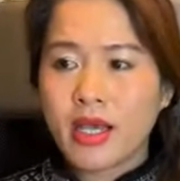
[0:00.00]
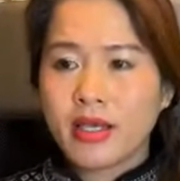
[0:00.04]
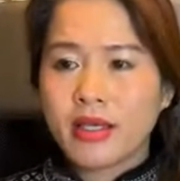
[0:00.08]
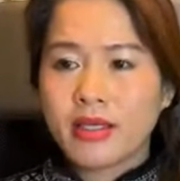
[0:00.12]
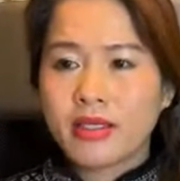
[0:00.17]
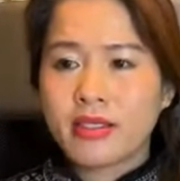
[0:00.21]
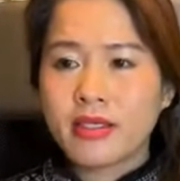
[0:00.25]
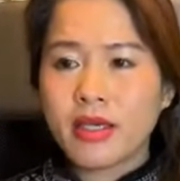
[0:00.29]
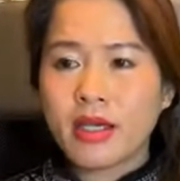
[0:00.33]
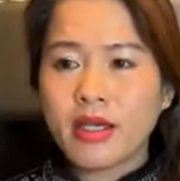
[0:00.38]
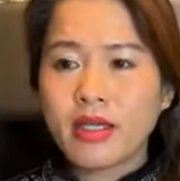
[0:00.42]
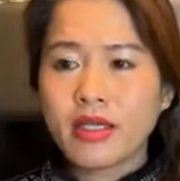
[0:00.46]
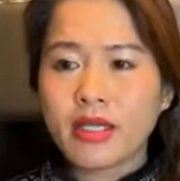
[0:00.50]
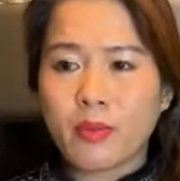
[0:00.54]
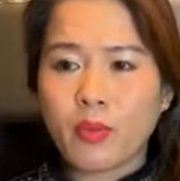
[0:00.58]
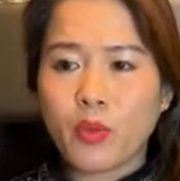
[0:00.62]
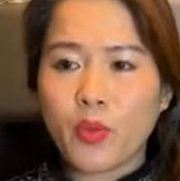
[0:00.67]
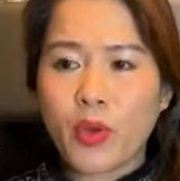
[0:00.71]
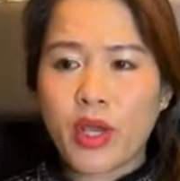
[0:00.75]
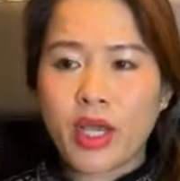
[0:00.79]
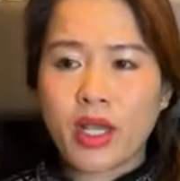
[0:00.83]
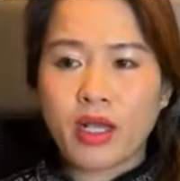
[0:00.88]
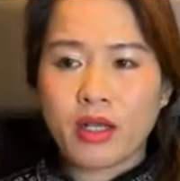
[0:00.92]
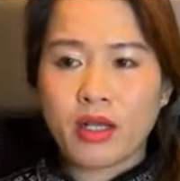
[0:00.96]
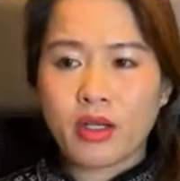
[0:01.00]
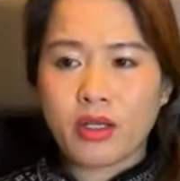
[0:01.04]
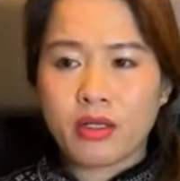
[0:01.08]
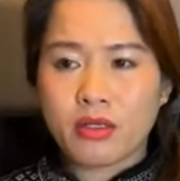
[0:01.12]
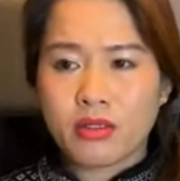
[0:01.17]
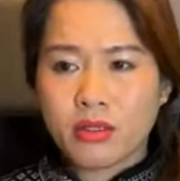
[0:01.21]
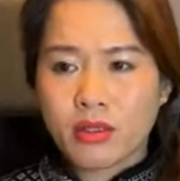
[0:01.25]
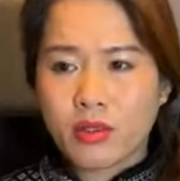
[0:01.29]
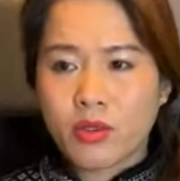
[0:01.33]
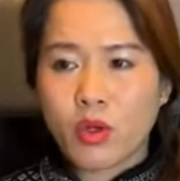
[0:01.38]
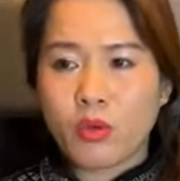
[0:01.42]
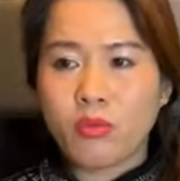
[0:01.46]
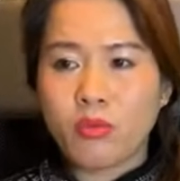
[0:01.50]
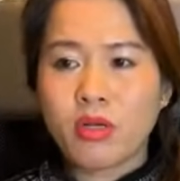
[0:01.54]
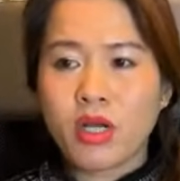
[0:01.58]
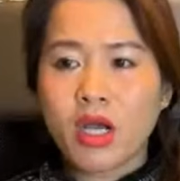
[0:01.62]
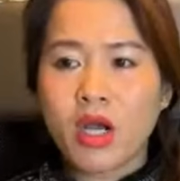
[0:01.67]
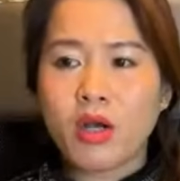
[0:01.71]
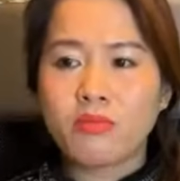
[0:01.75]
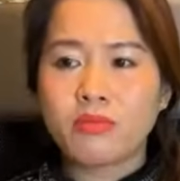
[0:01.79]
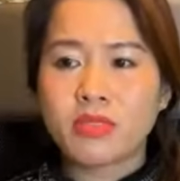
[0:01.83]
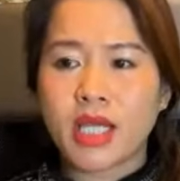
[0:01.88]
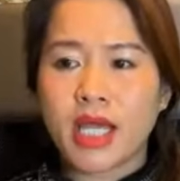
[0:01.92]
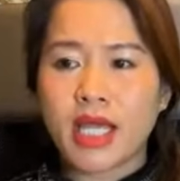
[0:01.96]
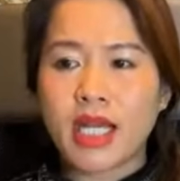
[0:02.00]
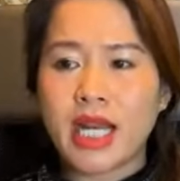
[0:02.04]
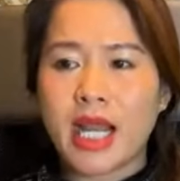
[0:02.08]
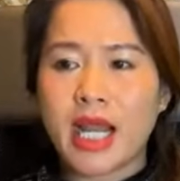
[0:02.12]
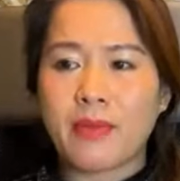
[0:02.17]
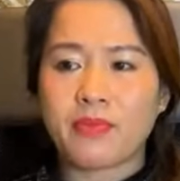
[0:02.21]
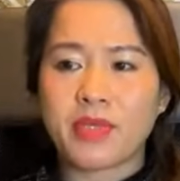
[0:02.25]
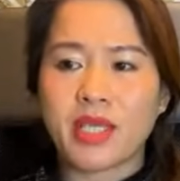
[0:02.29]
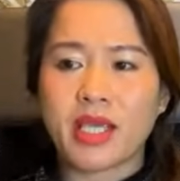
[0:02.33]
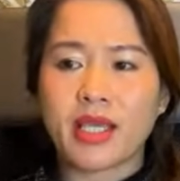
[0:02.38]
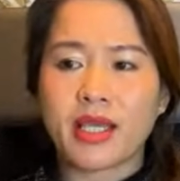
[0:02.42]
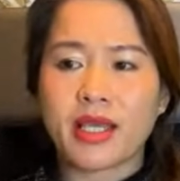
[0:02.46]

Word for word: giới cầm quyền cũng không thể làm gì